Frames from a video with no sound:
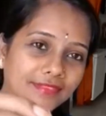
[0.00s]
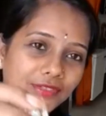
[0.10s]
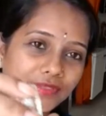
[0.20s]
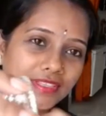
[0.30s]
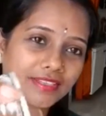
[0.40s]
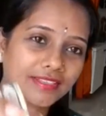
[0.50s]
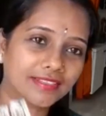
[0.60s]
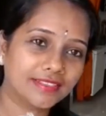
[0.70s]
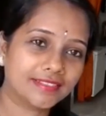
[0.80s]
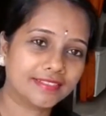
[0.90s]
చూసారు
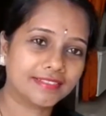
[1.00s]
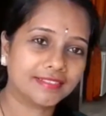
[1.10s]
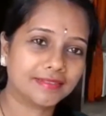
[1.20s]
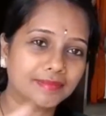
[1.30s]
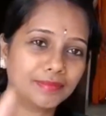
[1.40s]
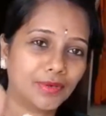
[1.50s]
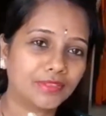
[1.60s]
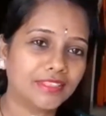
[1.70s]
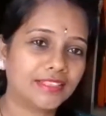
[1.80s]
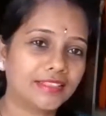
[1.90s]
కదా
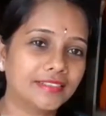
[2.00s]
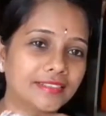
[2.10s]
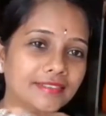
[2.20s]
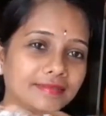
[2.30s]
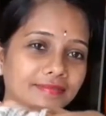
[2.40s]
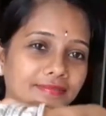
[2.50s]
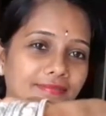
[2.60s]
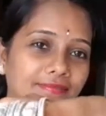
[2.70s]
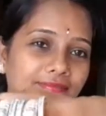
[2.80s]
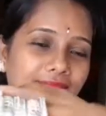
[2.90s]
బాగుంది కదా
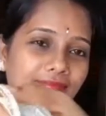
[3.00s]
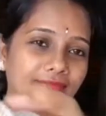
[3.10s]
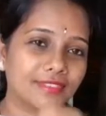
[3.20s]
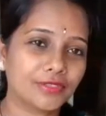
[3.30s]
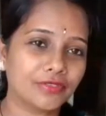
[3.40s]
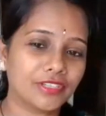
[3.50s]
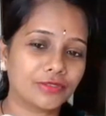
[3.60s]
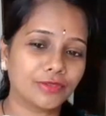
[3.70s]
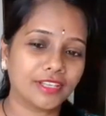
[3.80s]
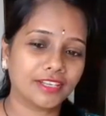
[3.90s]
సో
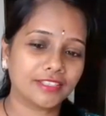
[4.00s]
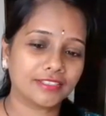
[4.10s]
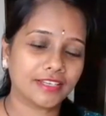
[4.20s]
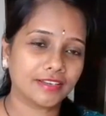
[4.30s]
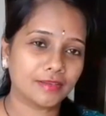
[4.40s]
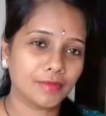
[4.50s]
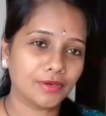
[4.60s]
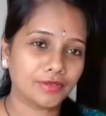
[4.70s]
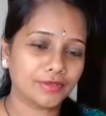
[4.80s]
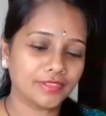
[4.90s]
వేసుకుంటే కదా చాలా
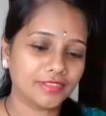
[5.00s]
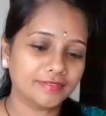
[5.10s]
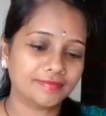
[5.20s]
బాగుంటుంది